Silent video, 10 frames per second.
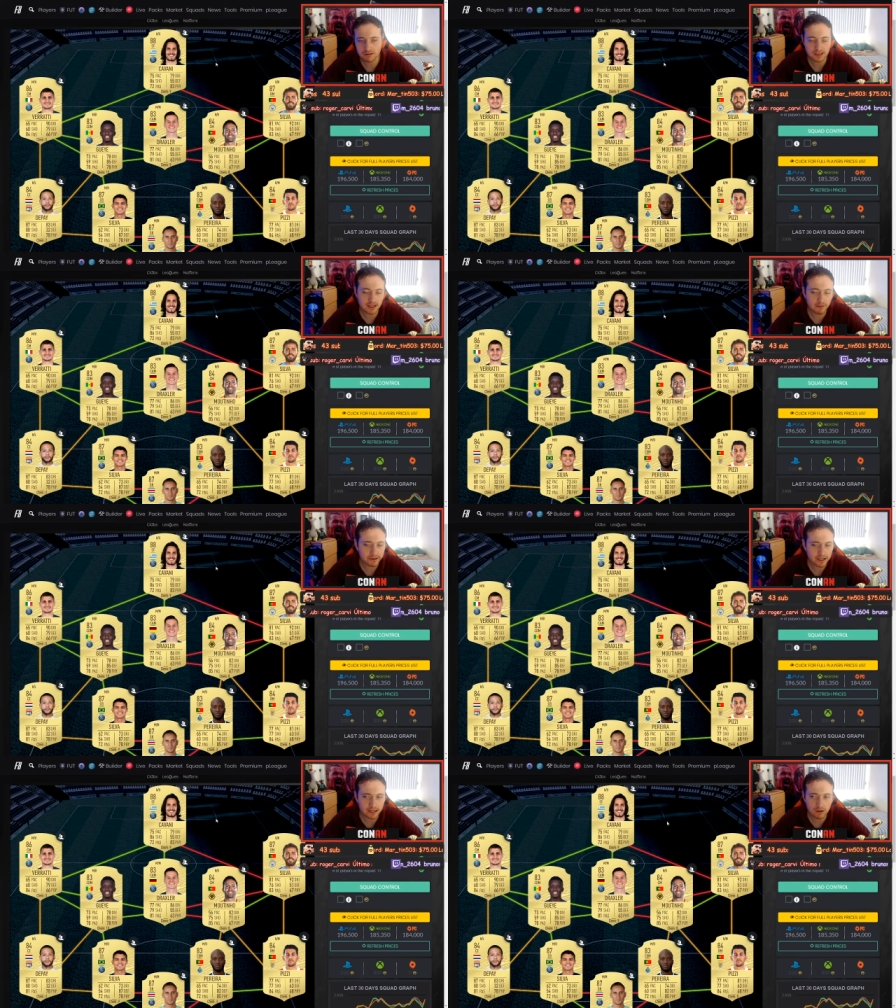O sea, la
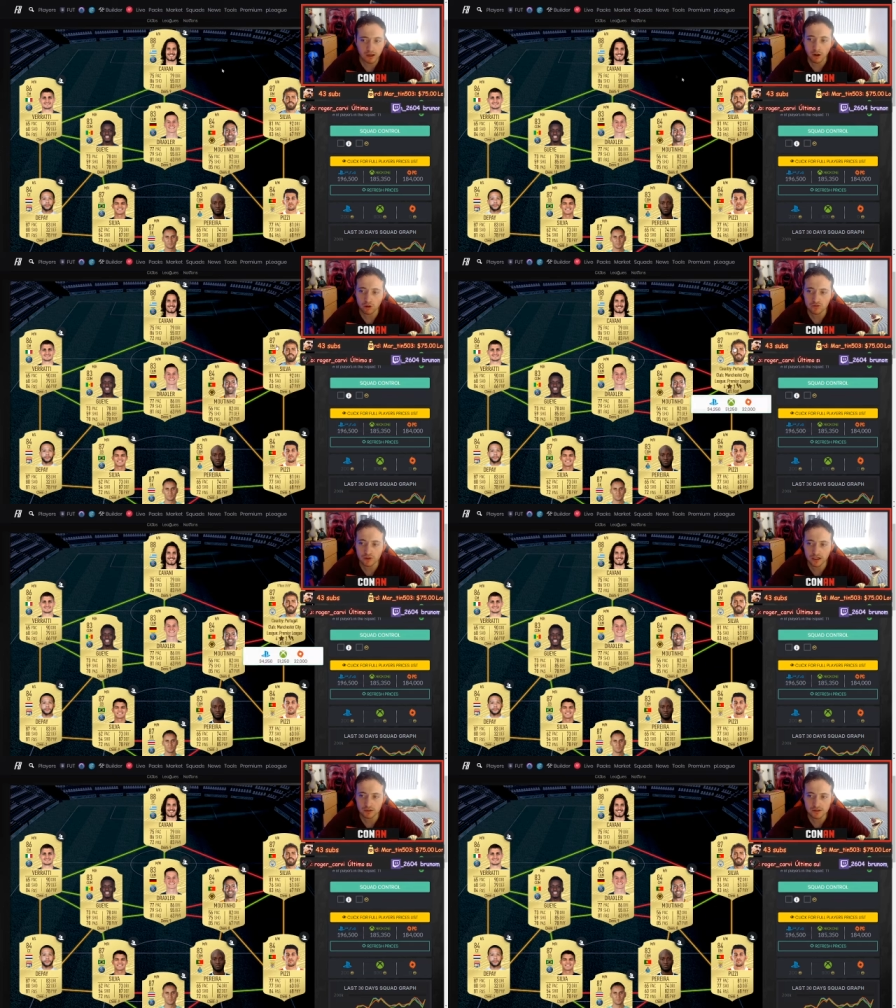verdad que lo que jode un
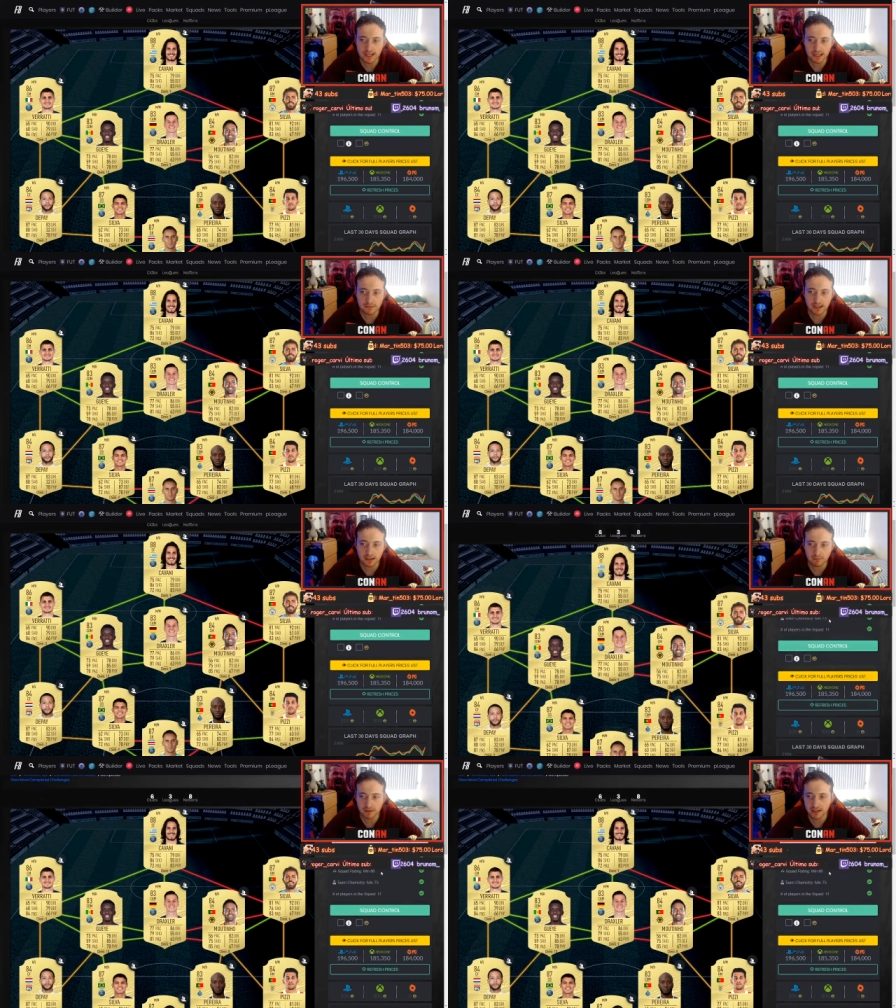poquito es la química,
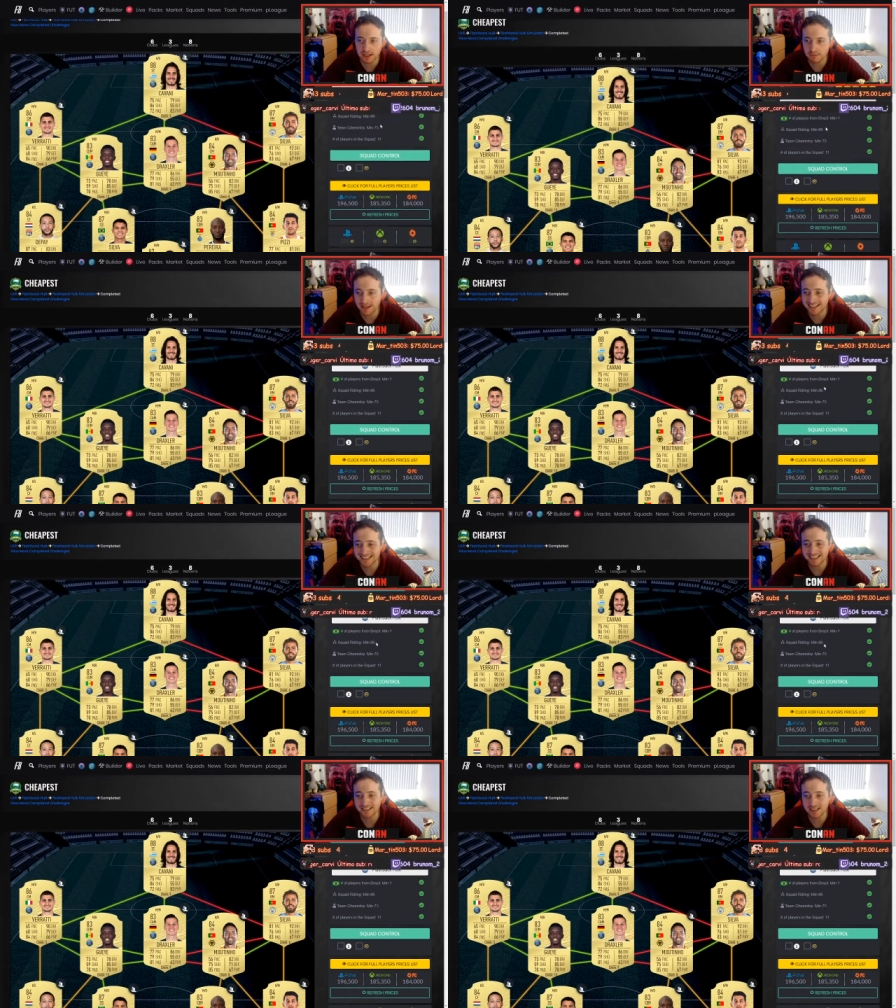que pide química
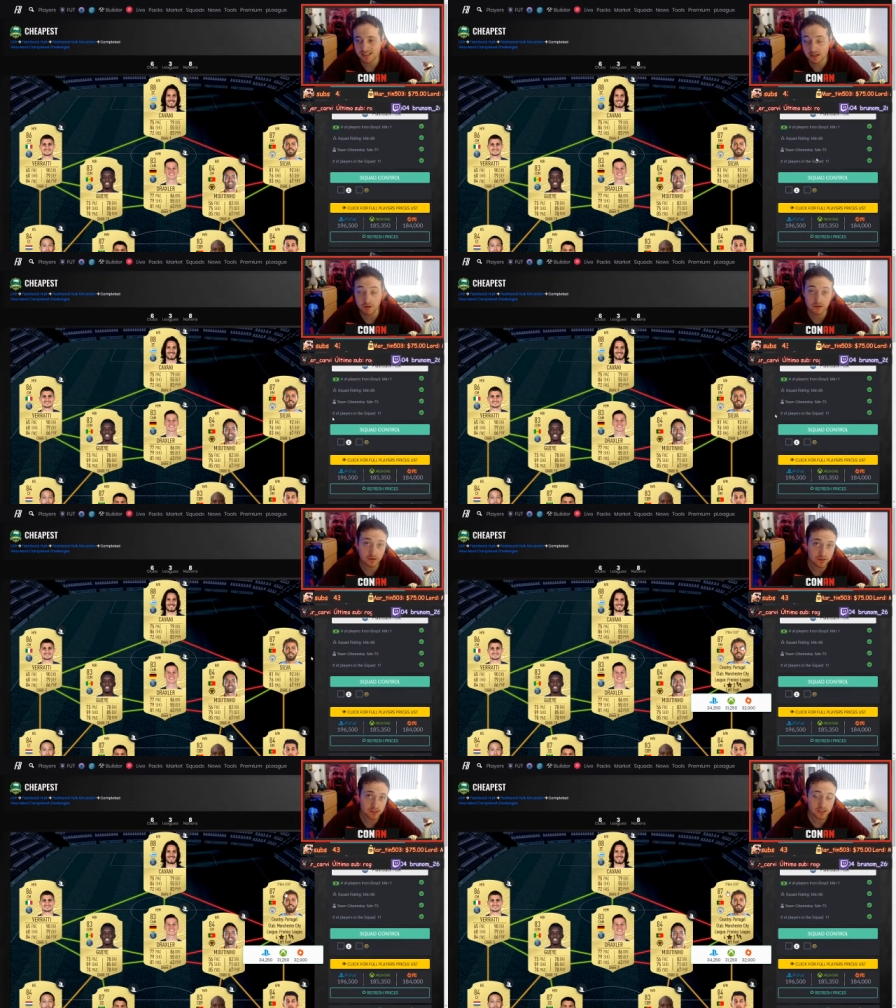75,
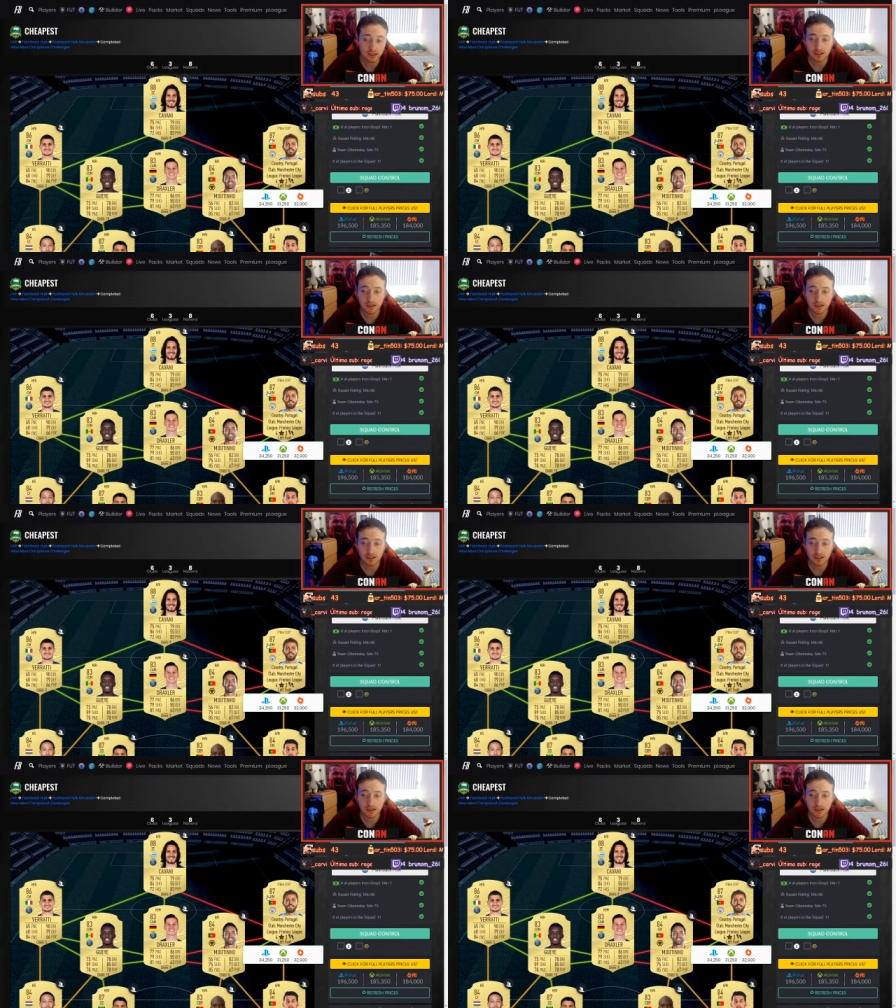entonces,